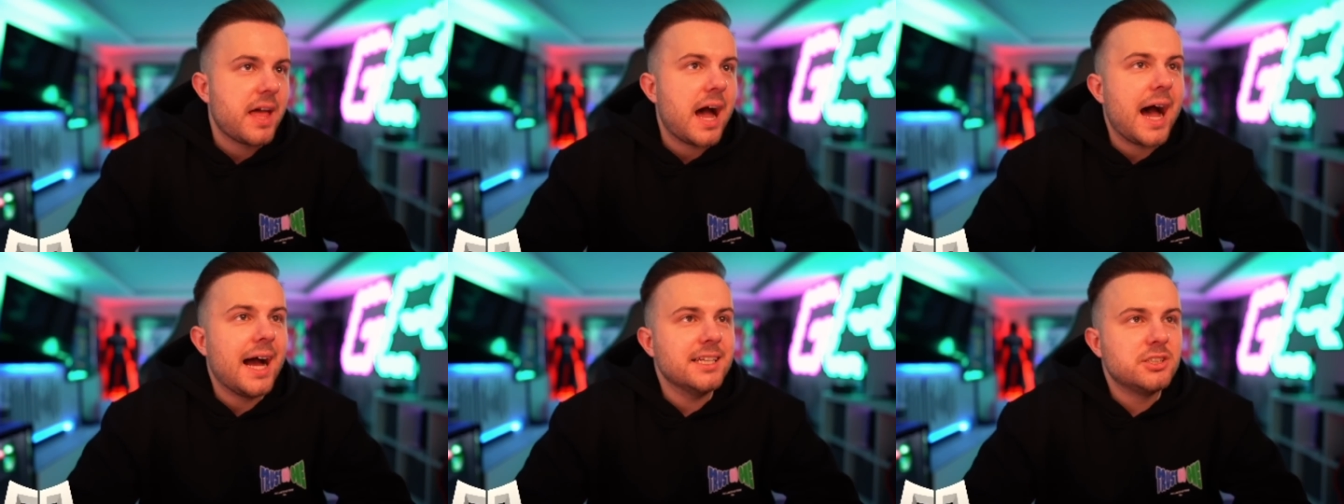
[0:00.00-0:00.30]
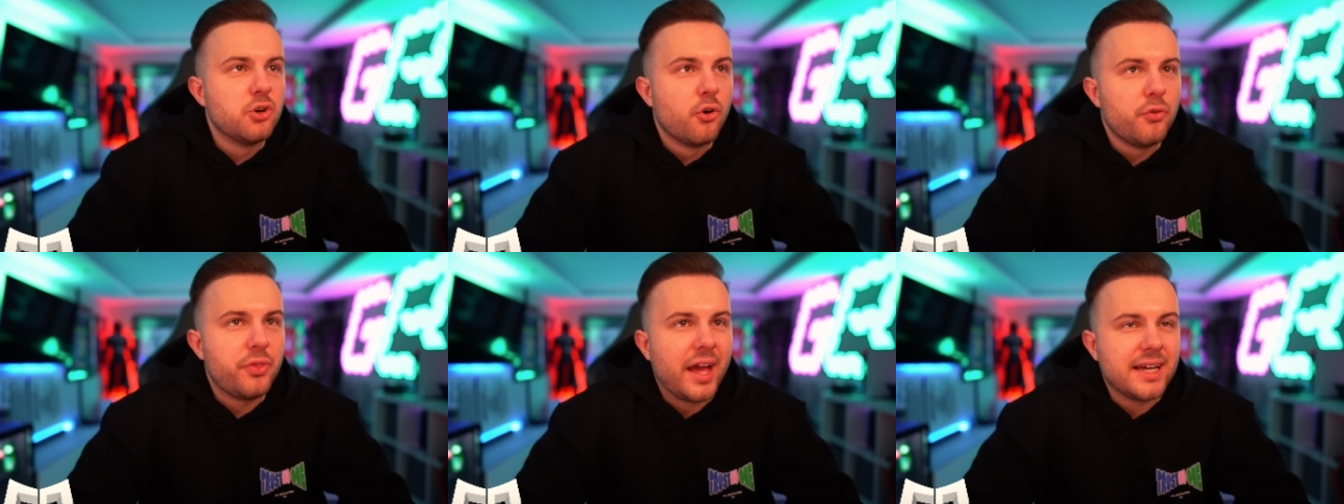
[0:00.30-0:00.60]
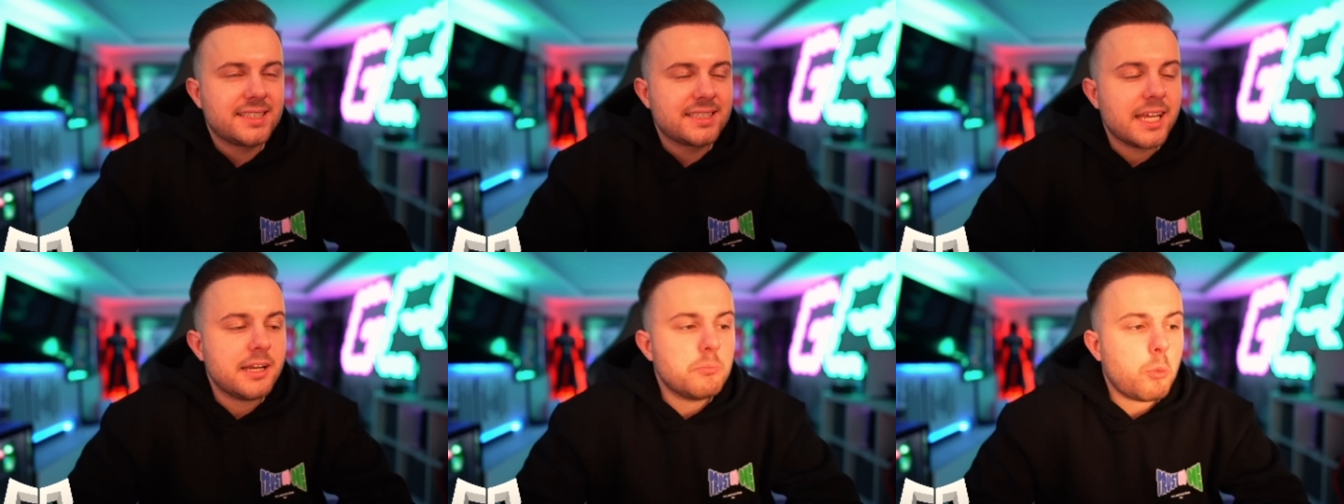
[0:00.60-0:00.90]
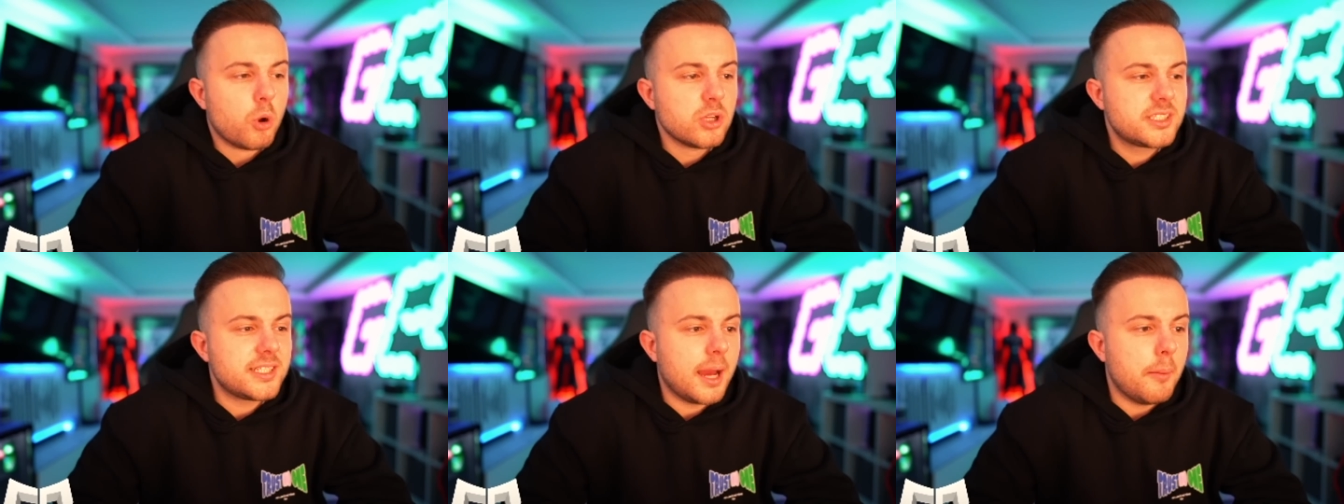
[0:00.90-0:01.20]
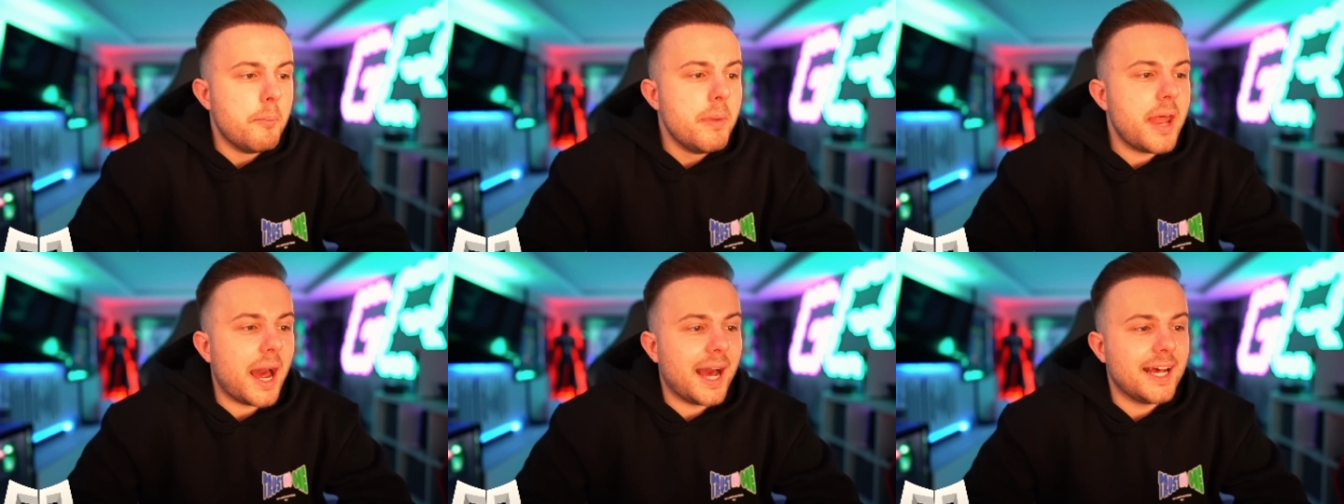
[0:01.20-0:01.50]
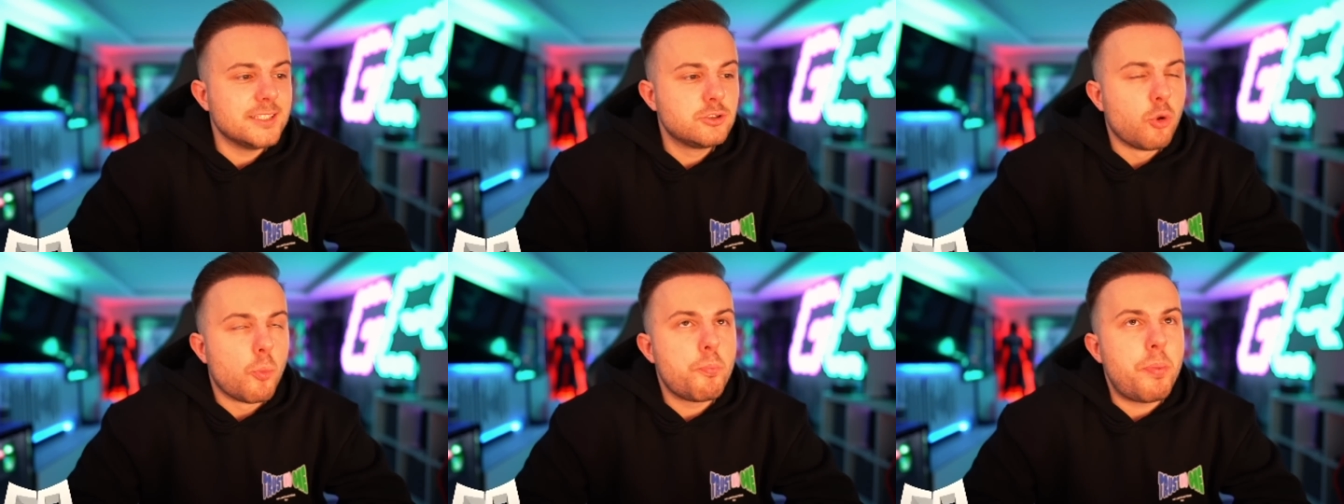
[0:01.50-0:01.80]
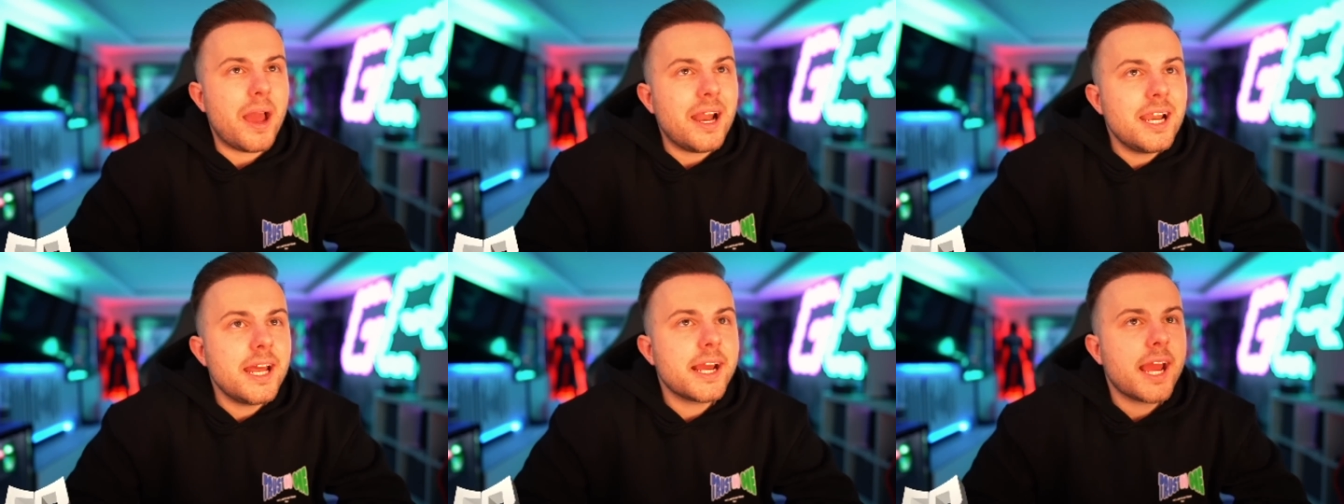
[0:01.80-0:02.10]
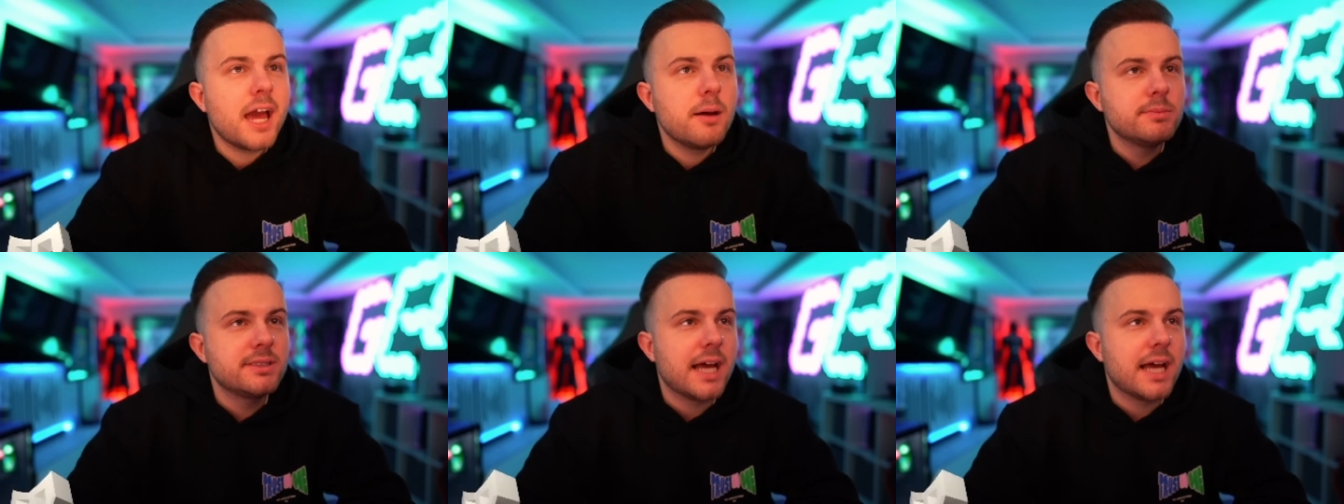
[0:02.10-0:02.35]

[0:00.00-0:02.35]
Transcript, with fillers: Also das Ding muss ja mit... Also Bellingham,